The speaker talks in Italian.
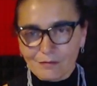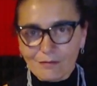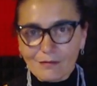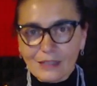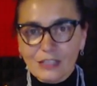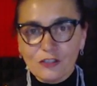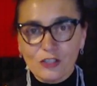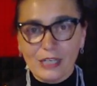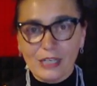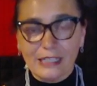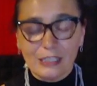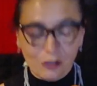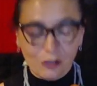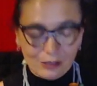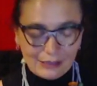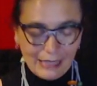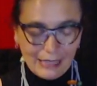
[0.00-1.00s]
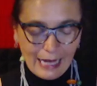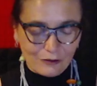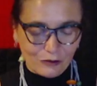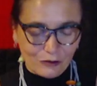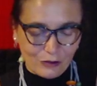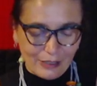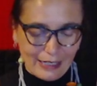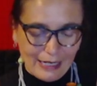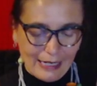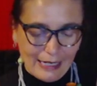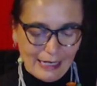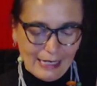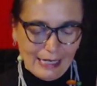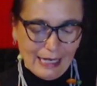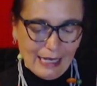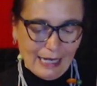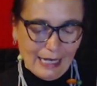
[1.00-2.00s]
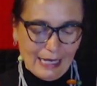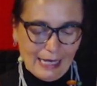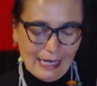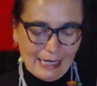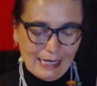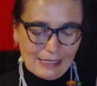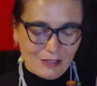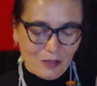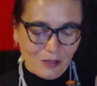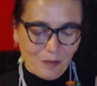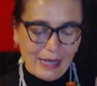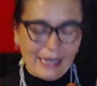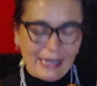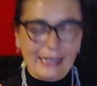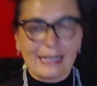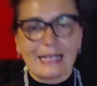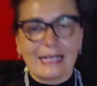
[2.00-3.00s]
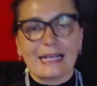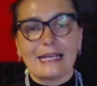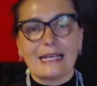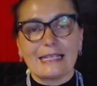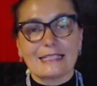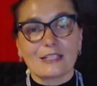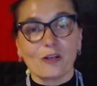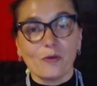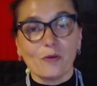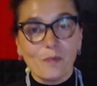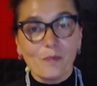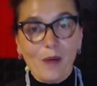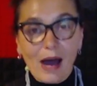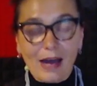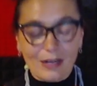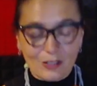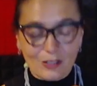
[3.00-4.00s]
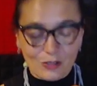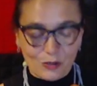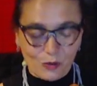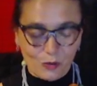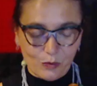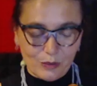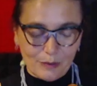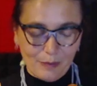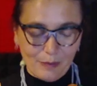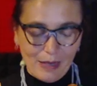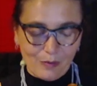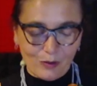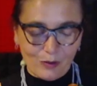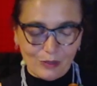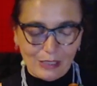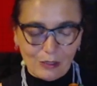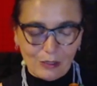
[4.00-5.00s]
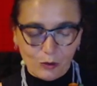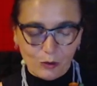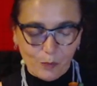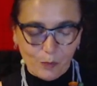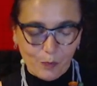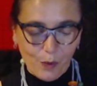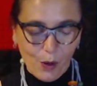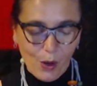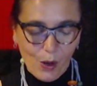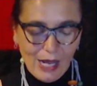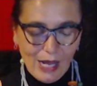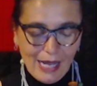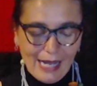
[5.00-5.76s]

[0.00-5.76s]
ci ha ricordato che eh, insomma era, è scomparso un membro del gruppo,